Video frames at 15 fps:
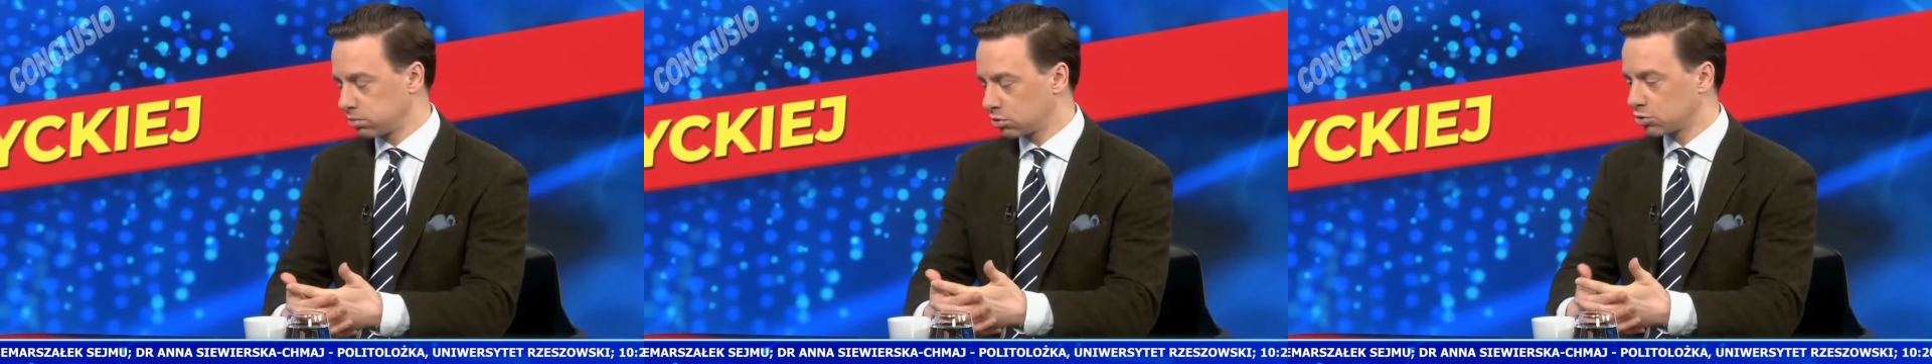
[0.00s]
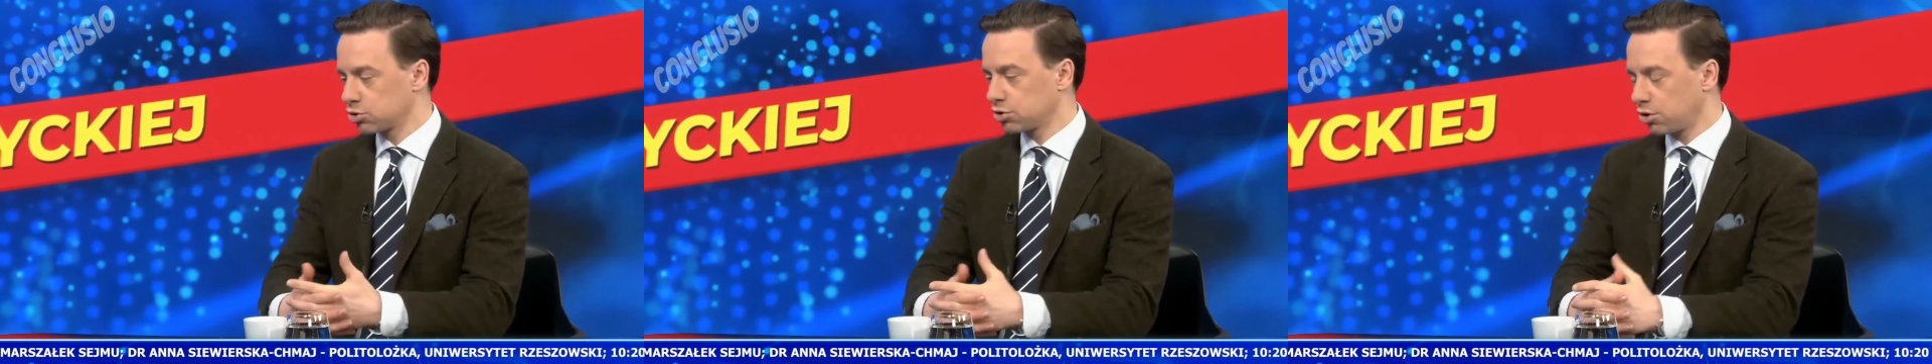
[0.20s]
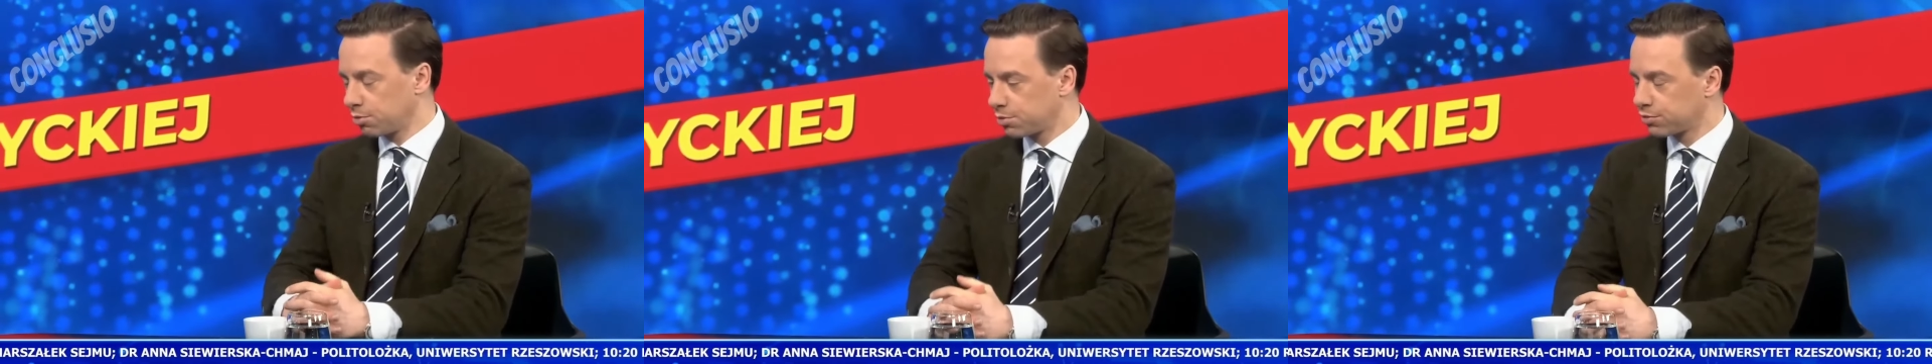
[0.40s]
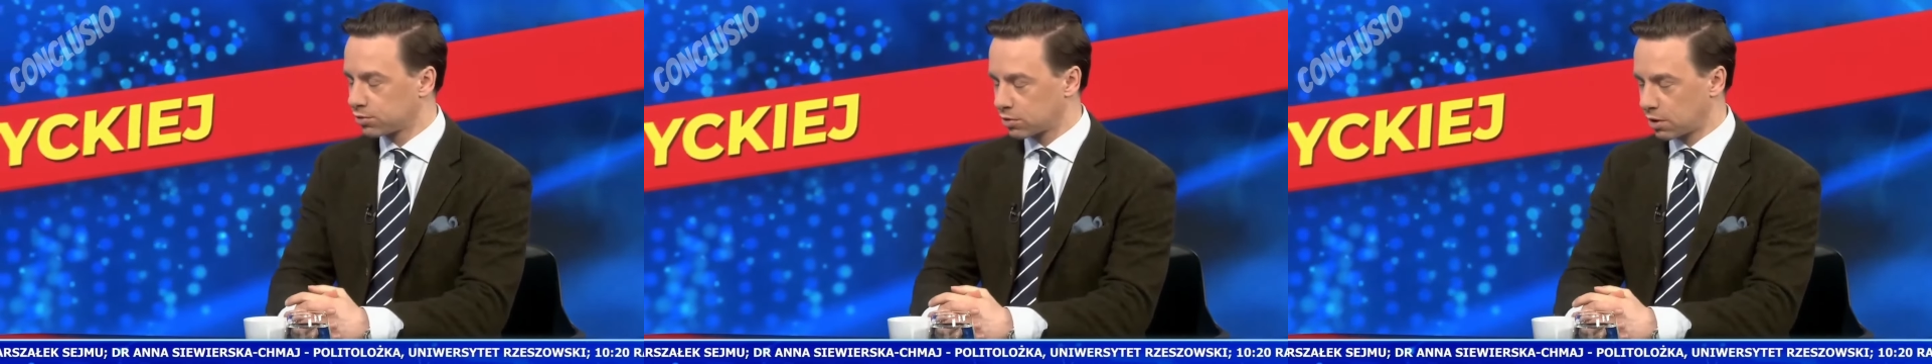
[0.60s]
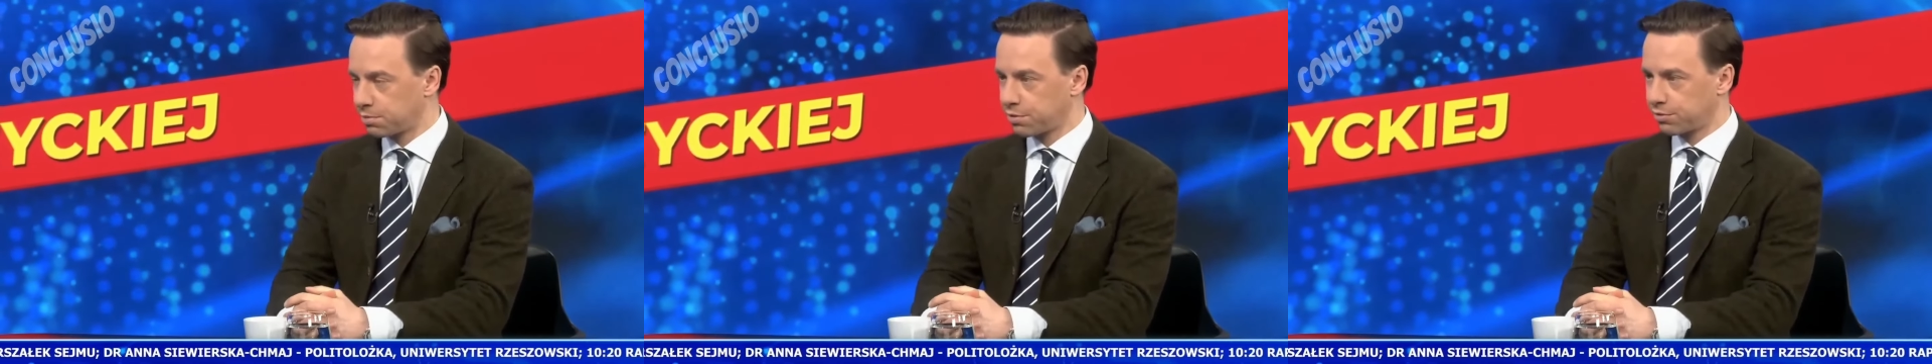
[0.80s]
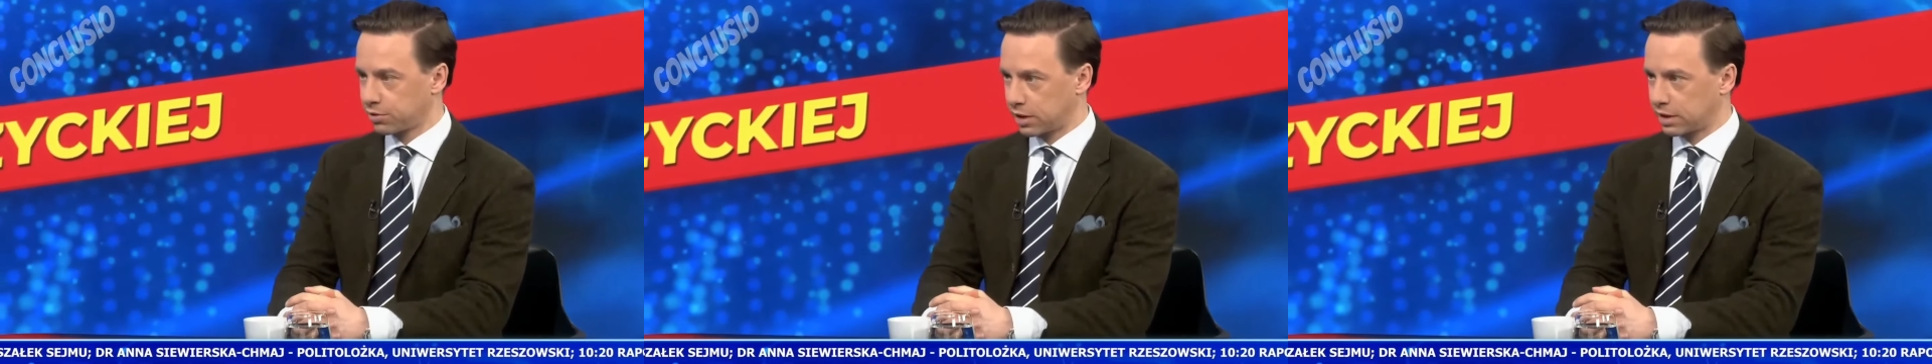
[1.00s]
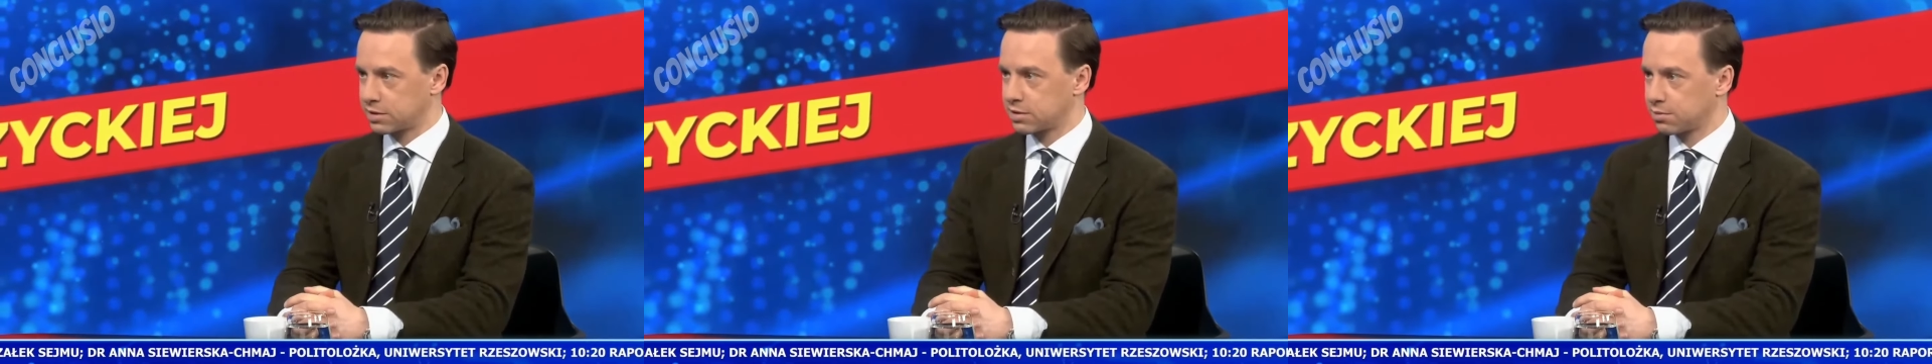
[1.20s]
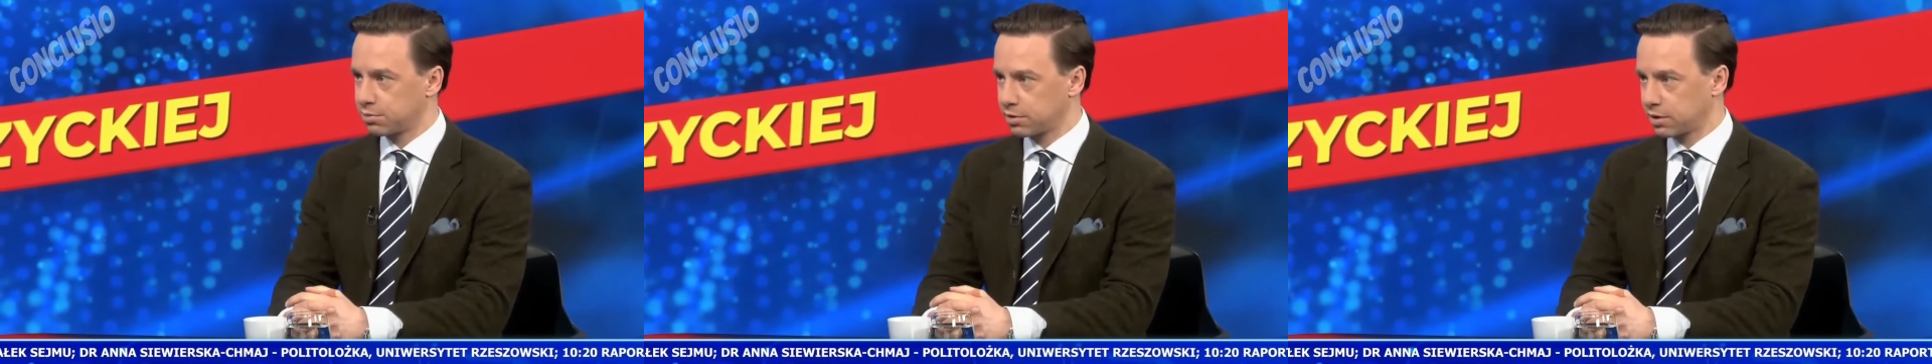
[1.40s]
ktoś robi w ogóle
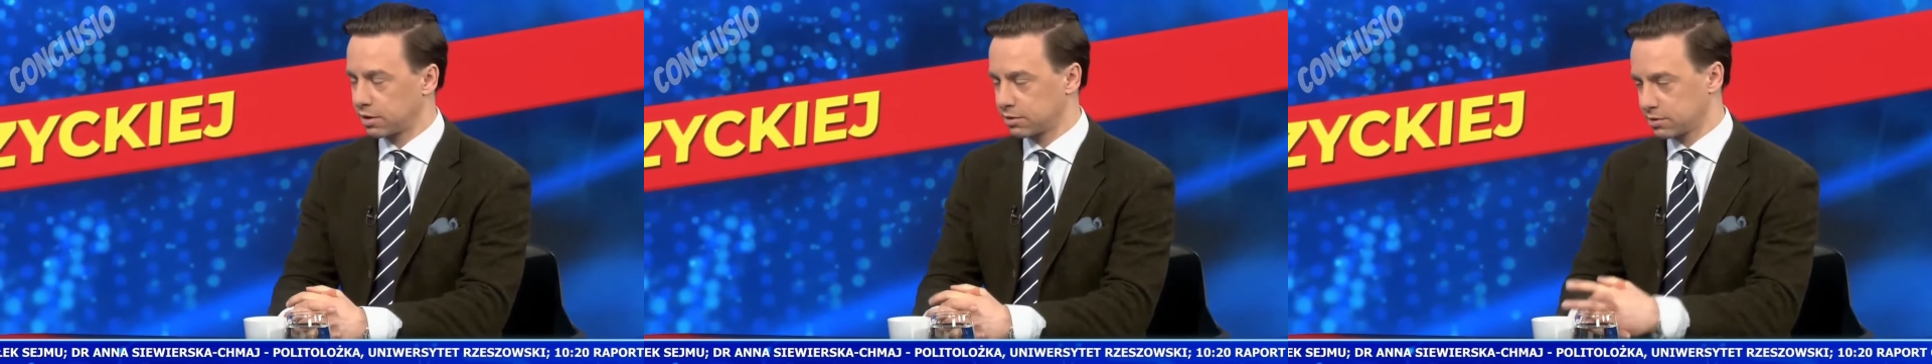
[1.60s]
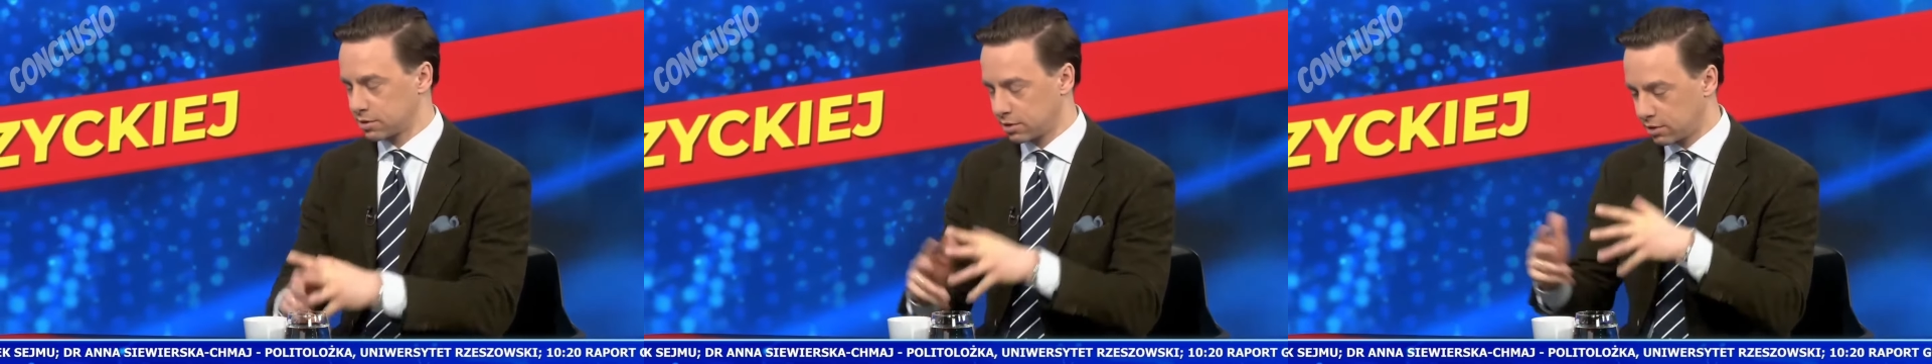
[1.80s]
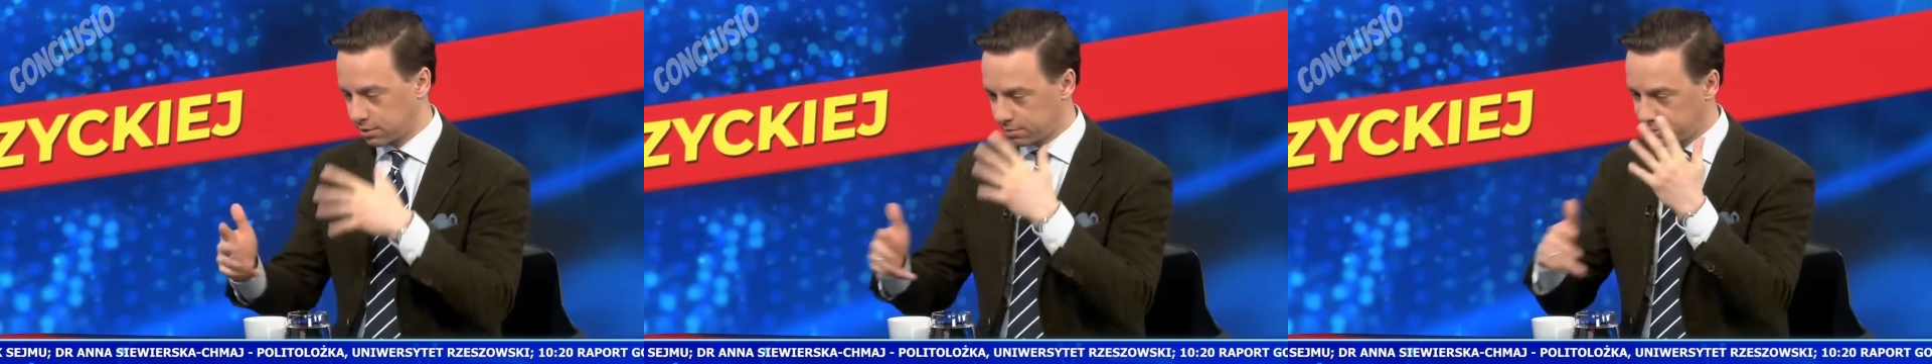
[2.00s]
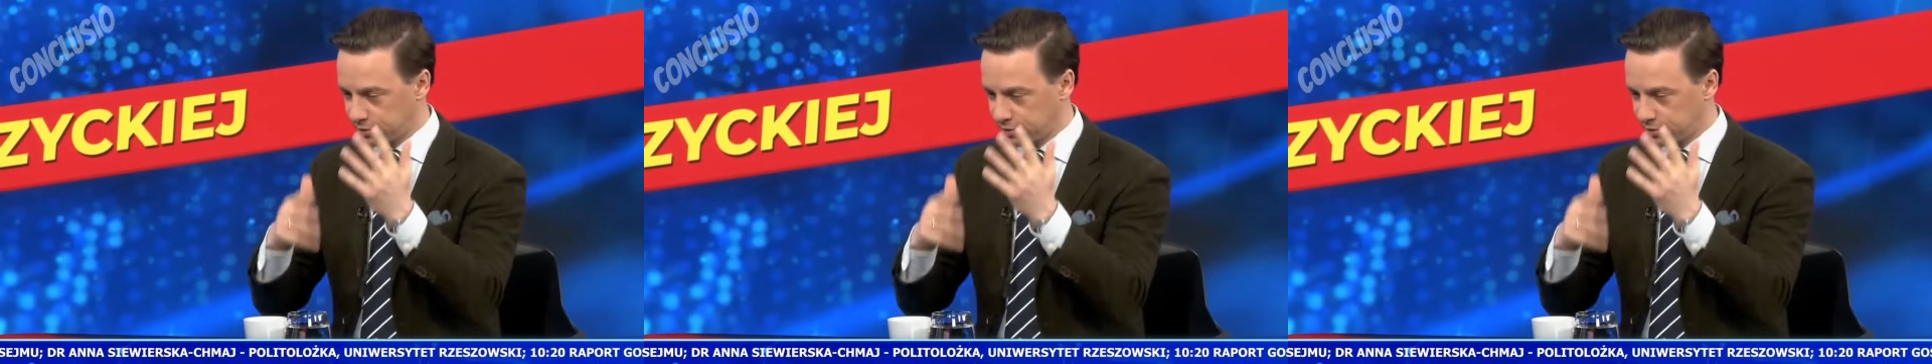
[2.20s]
prowokacje polegające na,